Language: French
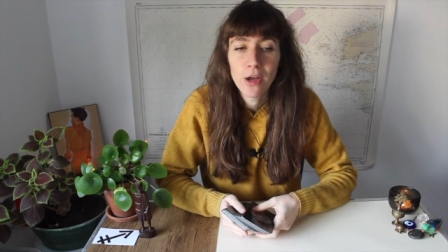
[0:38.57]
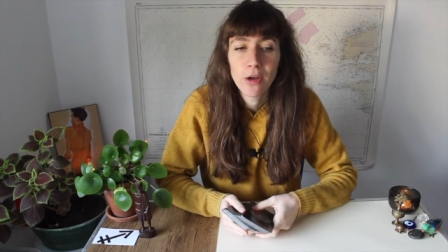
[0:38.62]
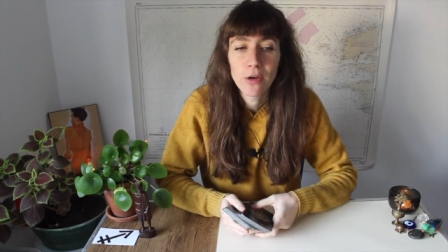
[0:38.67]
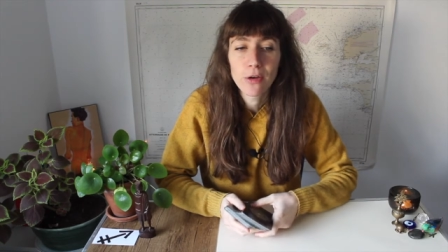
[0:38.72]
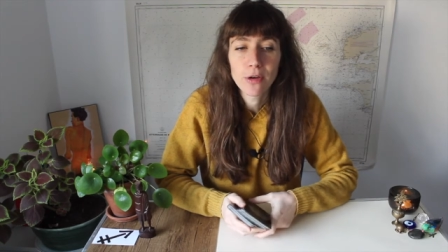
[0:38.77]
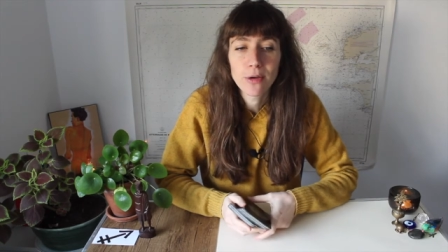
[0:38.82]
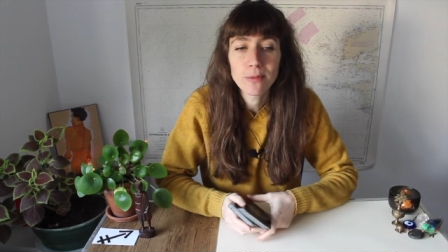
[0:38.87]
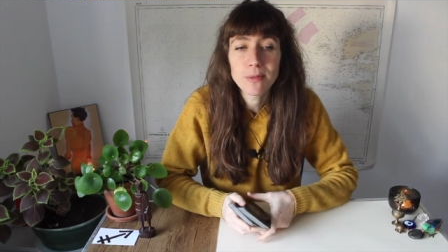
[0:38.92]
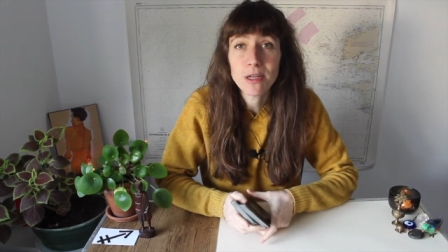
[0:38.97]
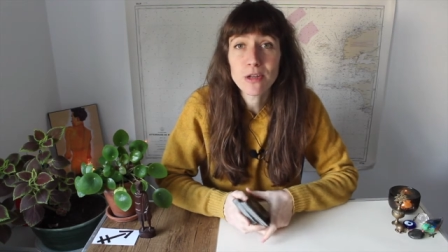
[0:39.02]

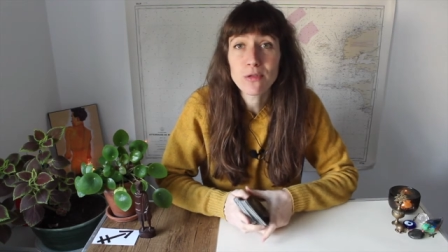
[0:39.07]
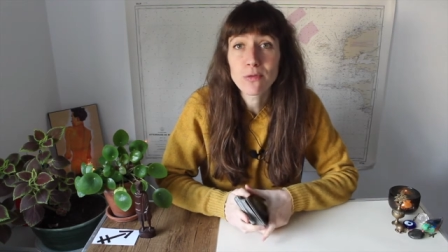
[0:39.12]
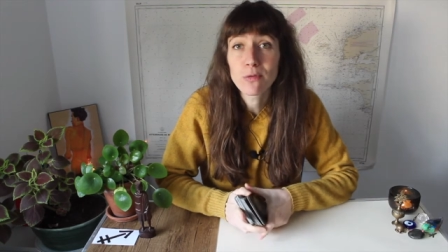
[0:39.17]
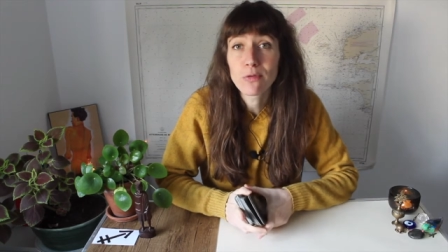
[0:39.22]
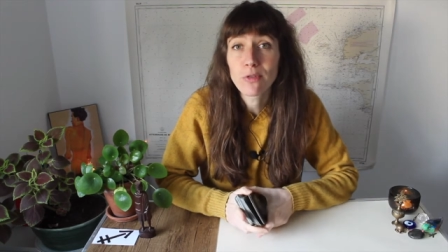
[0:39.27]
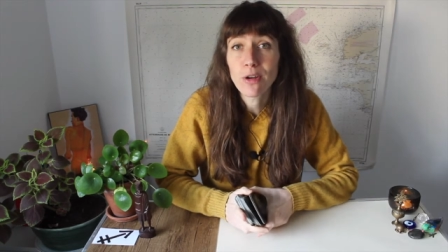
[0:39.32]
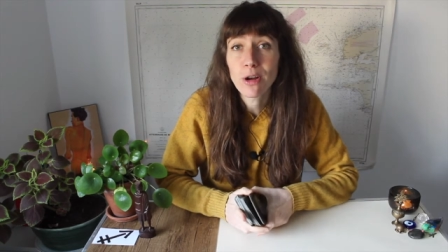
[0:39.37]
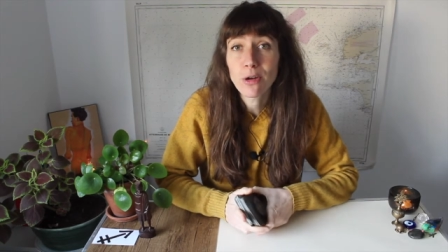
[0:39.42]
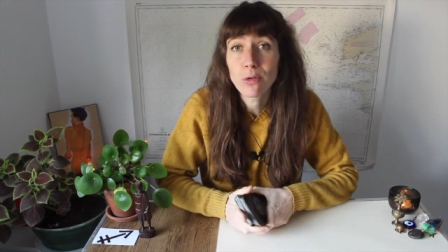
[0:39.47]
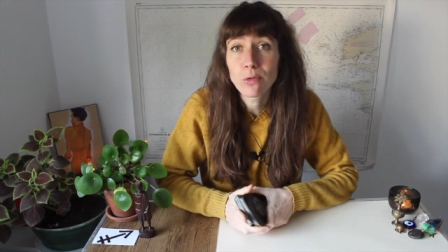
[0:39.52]
Euh, comme ça, je vous
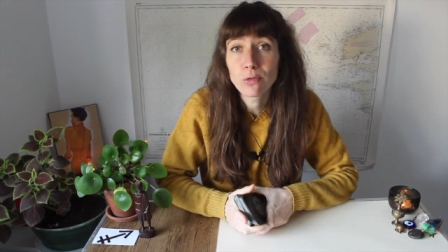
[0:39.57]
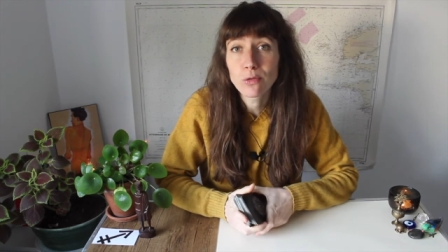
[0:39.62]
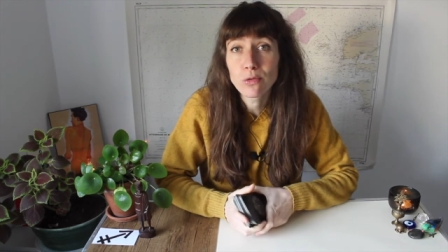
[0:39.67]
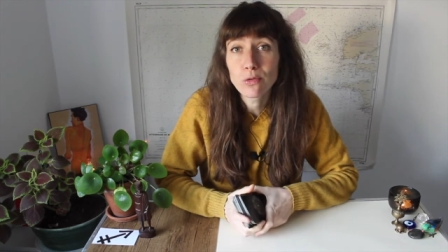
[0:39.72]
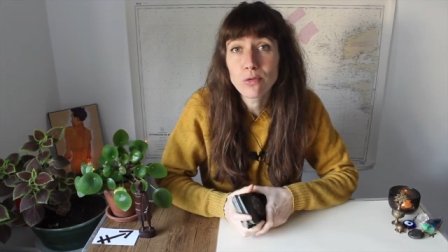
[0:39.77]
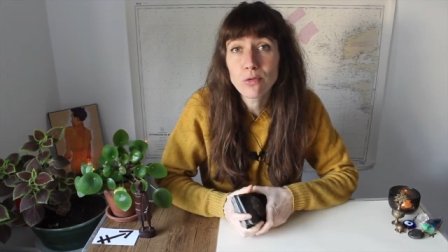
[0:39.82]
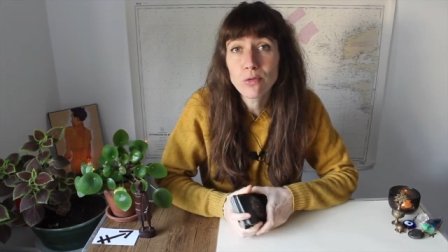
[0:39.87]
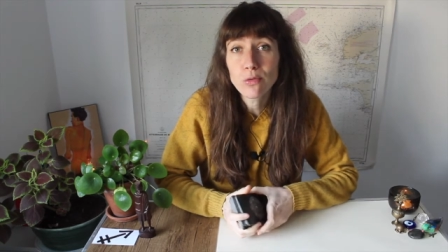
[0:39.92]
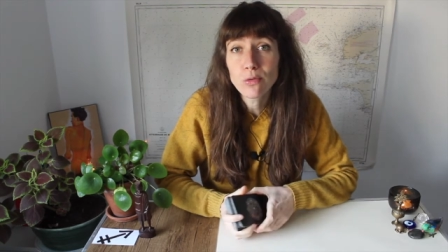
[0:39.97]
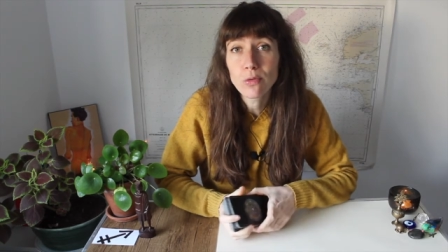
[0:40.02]
fais un
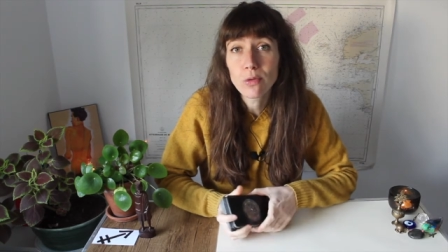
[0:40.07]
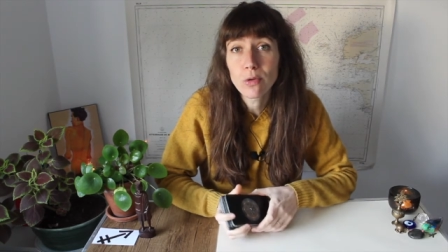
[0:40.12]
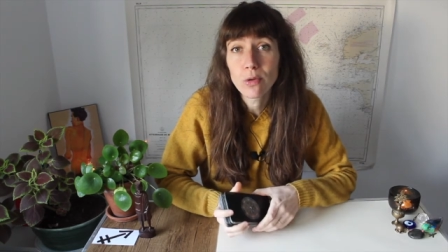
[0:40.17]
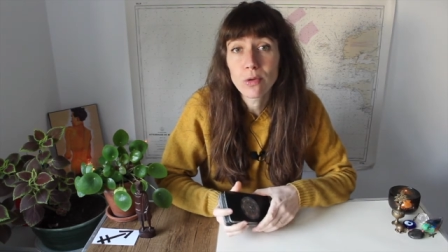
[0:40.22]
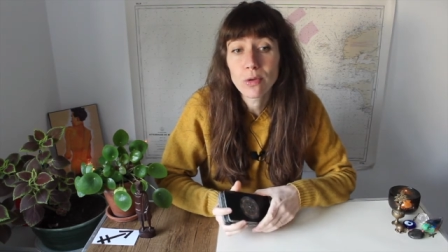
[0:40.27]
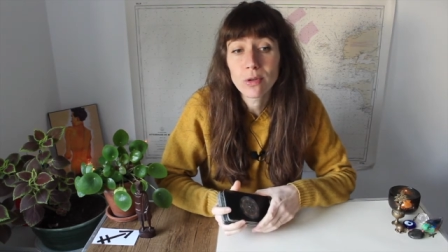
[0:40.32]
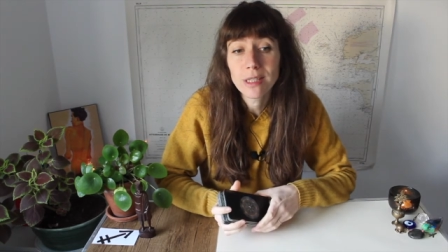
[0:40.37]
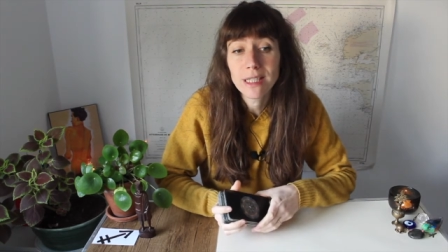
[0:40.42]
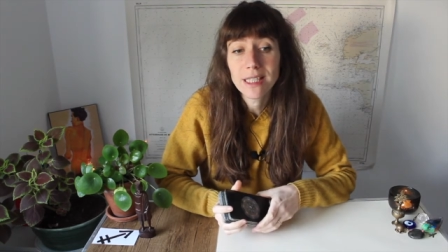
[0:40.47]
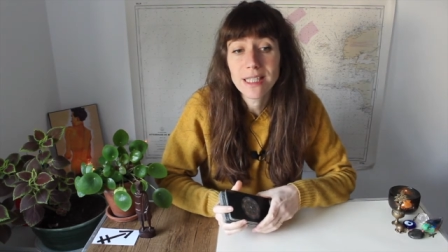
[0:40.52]
contenu
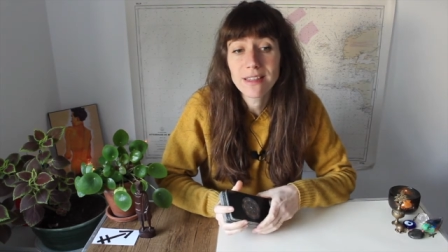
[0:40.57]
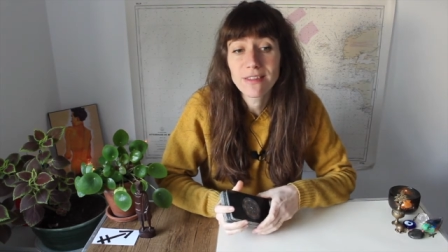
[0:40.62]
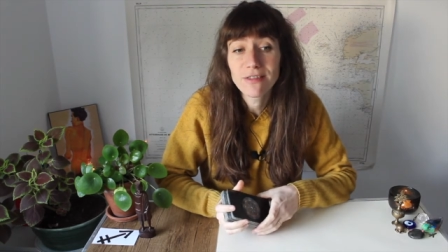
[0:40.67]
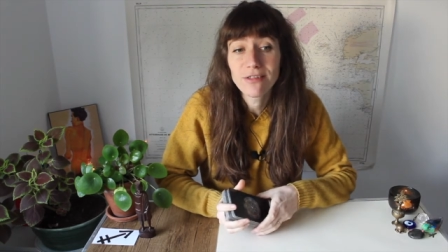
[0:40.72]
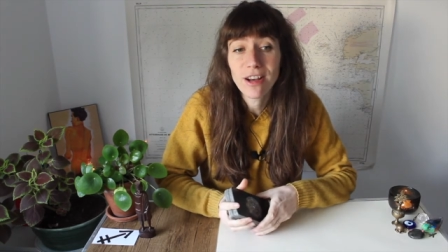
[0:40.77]
qui